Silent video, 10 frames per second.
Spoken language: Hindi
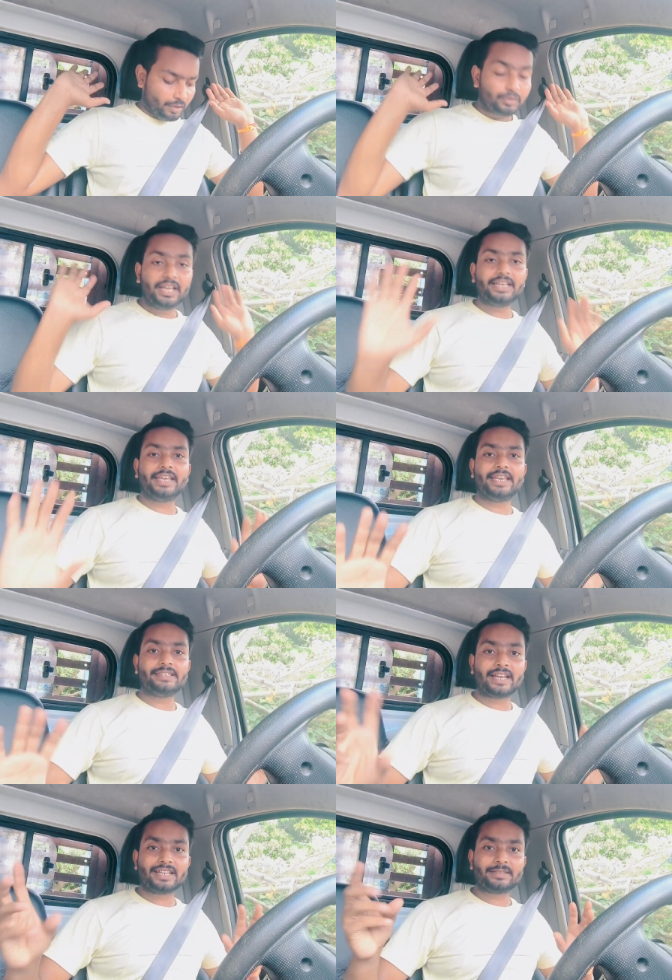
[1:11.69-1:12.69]
तो देखिए
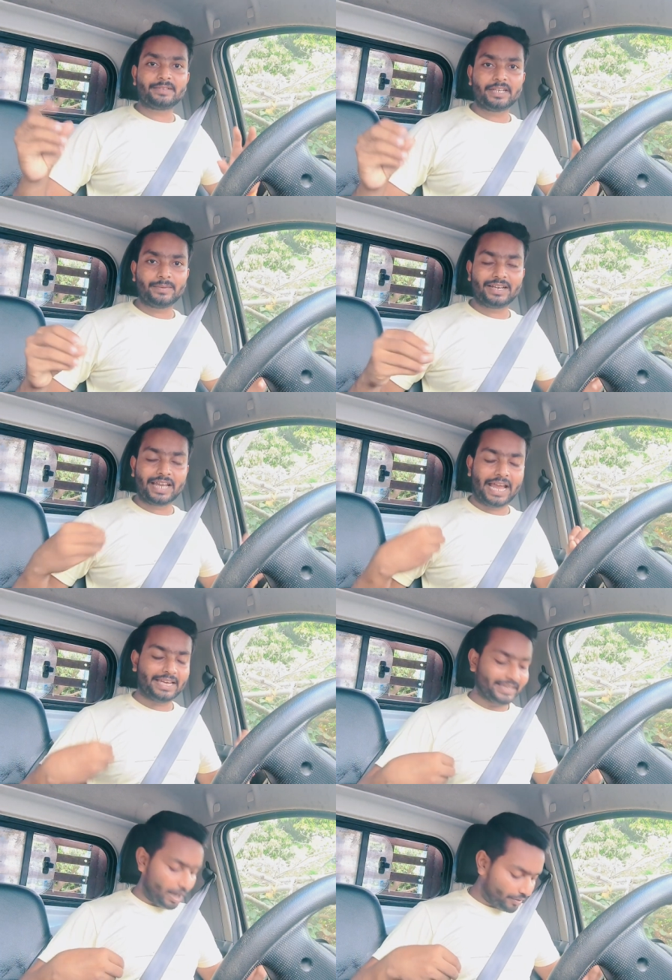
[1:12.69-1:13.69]
किस तरह का सीट बेल्ट
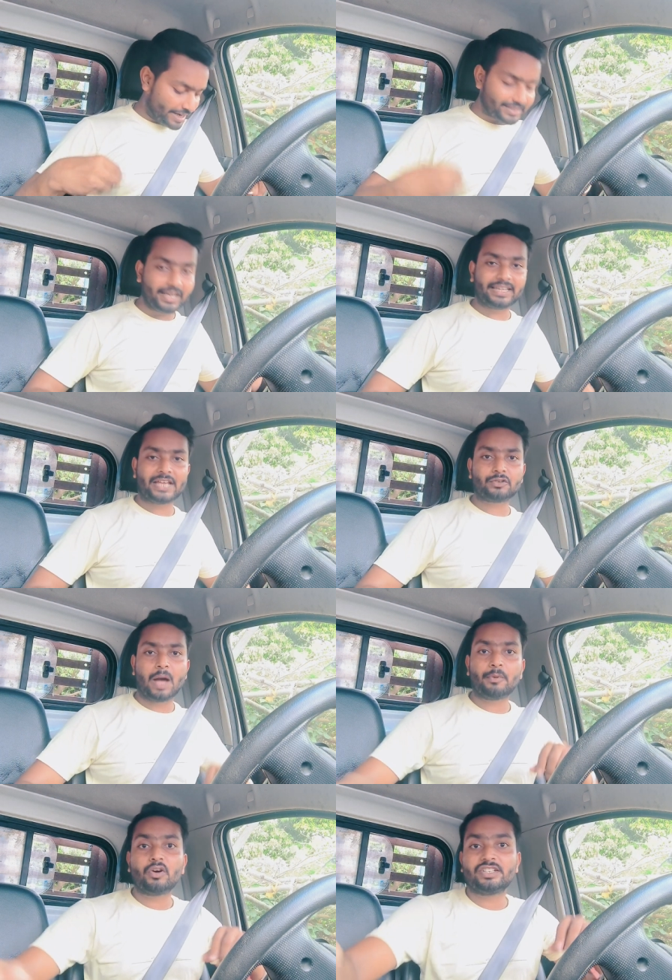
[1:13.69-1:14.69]
लगाया जाता है और कैसे जाता है सो
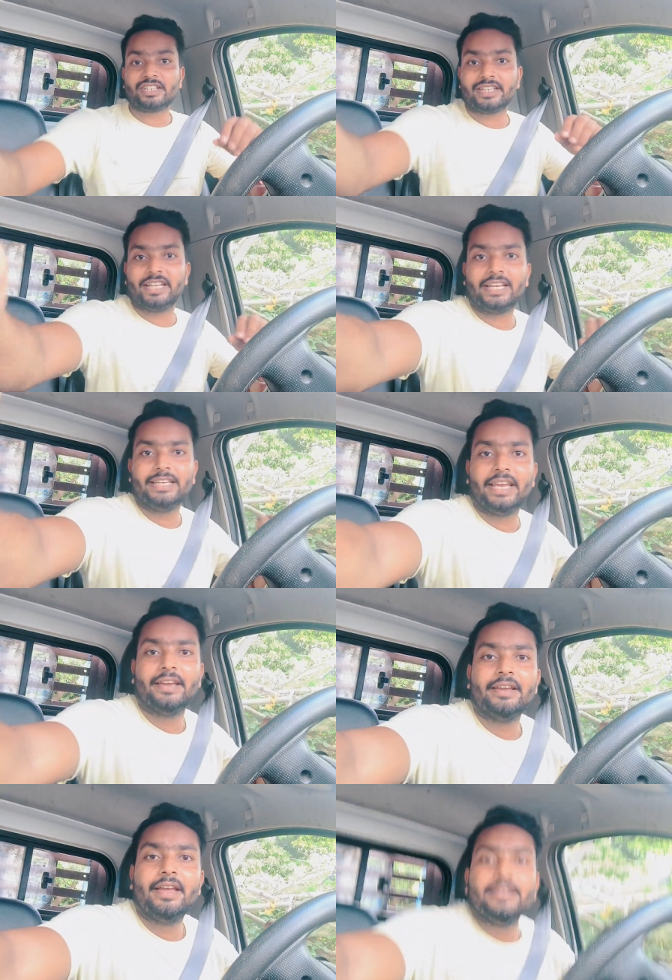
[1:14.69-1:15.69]
आप लोग अच्छे से देखिए
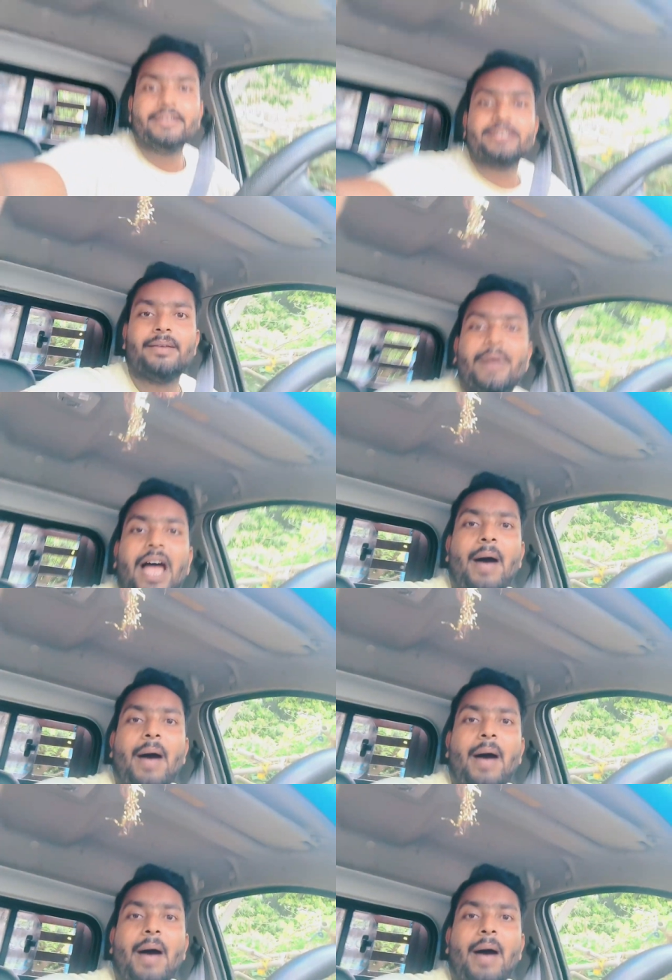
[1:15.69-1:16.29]
जैसे मैं